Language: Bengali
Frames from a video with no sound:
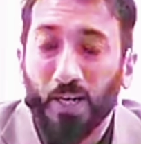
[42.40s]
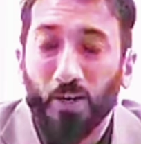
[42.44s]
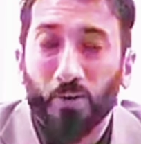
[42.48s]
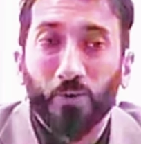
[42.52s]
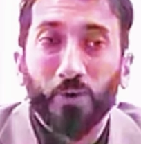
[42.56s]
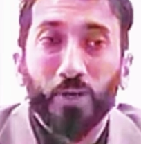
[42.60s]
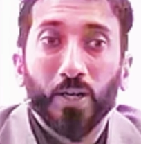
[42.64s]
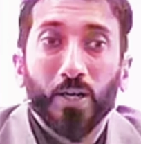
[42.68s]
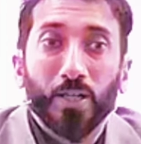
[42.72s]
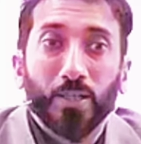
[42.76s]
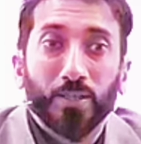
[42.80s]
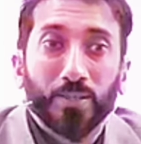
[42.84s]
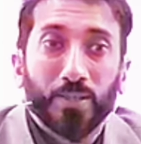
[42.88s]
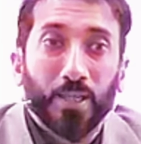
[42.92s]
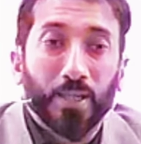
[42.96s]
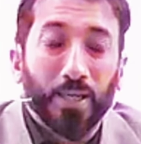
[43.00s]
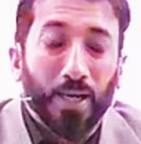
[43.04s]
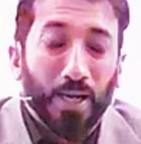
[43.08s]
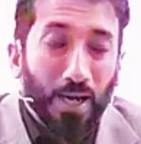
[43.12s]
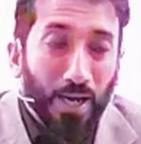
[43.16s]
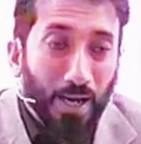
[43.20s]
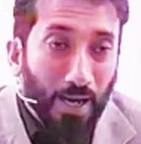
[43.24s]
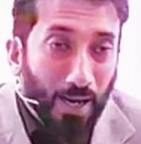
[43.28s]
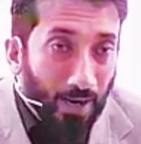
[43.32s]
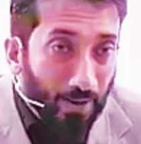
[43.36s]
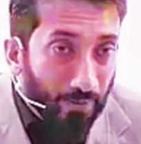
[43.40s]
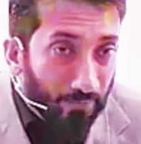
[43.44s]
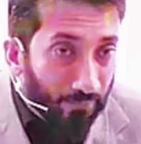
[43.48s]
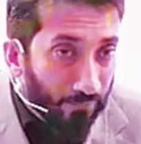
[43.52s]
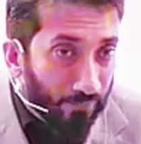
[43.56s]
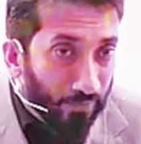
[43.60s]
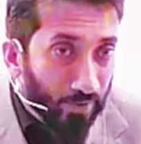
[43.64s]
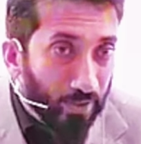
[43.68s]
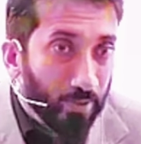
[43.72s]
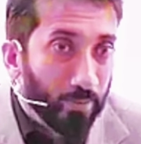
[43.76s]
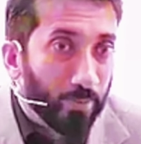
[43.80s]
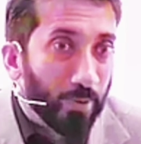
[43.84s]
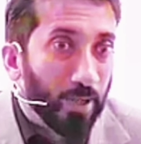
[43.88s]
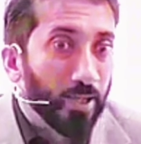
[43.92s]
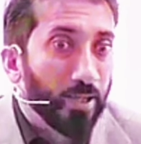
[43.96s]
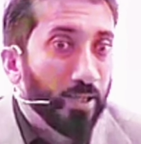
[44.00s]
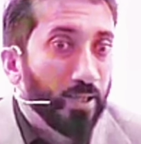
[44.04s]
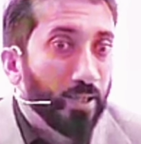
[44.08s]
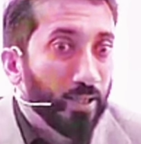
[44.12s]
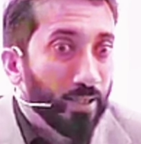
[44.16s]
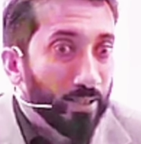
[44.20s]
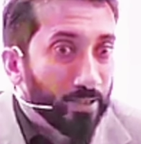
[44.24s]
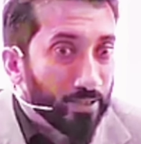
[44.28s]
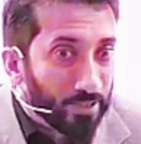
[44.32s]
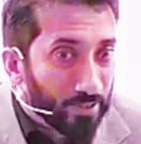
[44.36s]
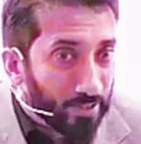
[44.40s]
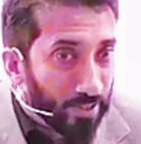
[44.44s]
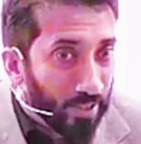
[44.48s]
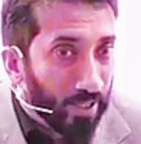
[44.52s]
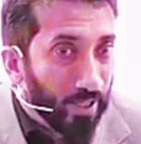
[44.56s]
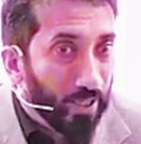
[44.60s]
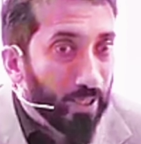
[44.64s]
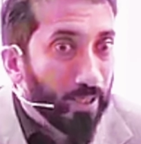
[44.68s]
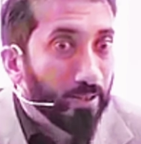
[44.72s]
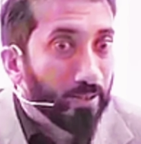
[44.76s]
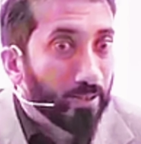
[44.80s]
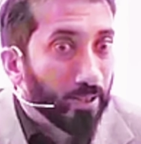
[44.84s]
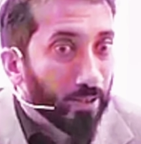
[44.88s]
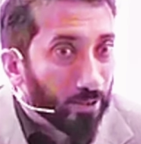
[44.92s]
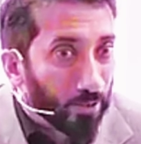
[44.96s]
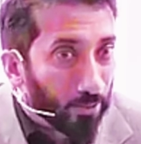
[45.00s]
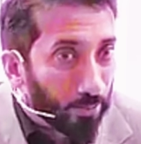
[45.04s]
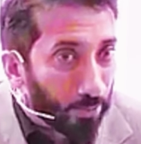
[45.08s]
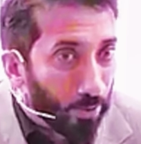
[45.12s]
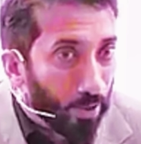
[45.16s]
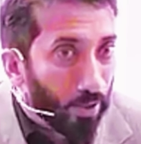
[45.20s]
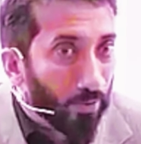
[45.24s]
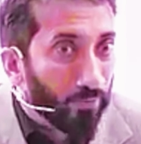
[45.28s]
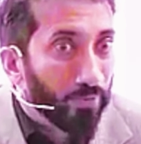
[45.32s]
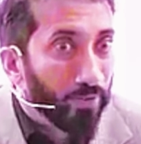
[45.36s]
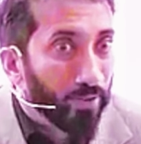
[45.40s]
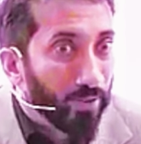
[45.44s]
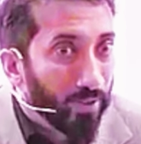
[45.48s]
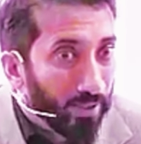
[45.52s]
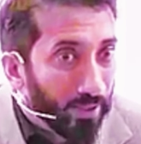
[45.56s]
একবার যদি তুমি অশ্লীলতায় ডুবে যাও তখন তুমি হয়ে পড়বে